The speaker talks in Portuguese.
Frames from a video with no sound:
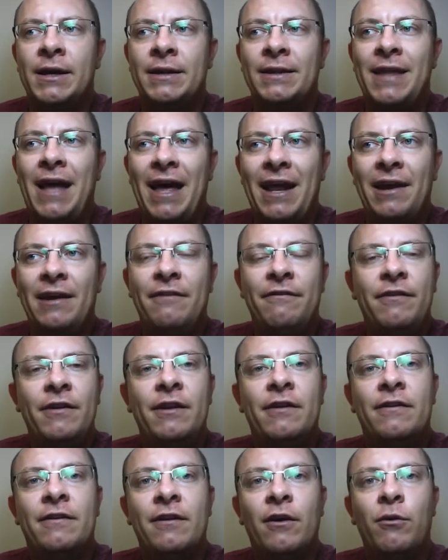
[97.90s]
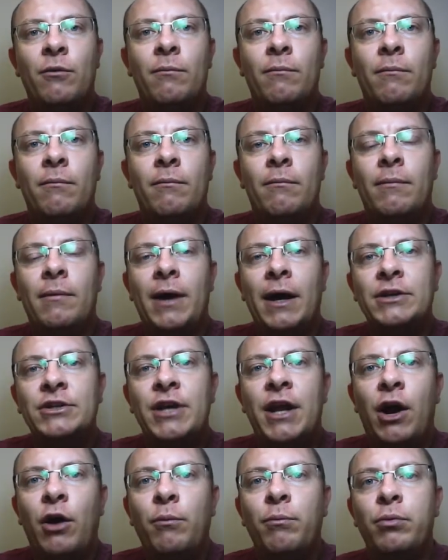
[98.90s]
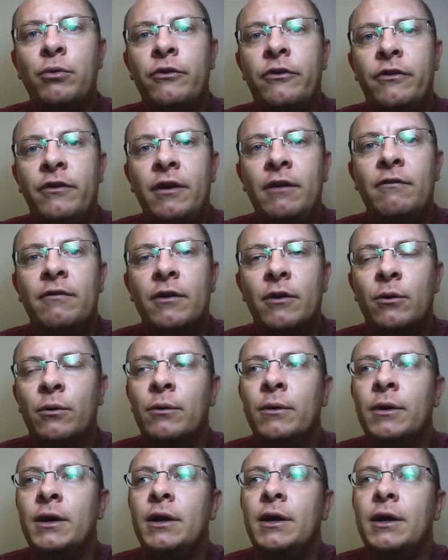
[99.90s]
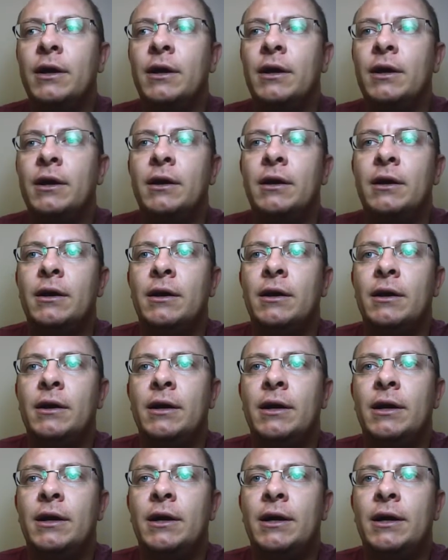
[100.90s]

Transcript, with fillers: dar a definição mais geral possível, é,